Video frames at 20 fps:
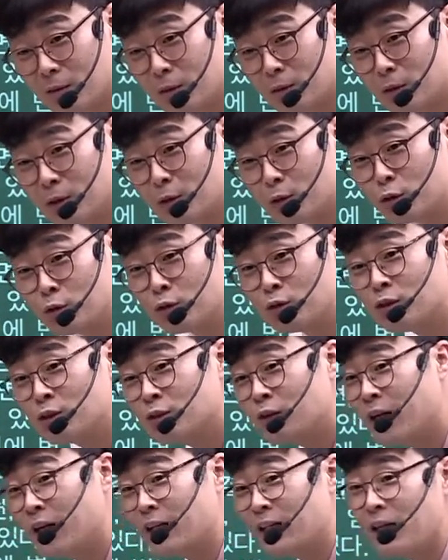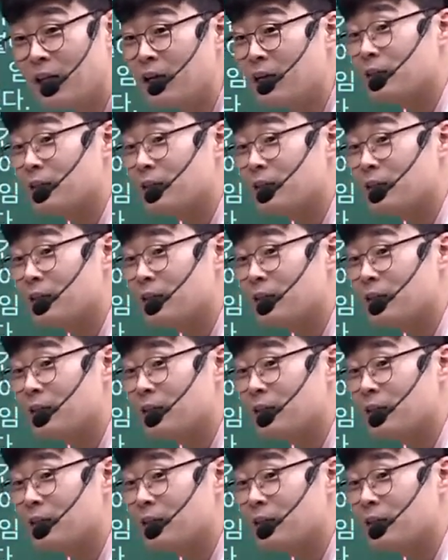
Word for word: 혹시 꿈꾸는 거 아니야?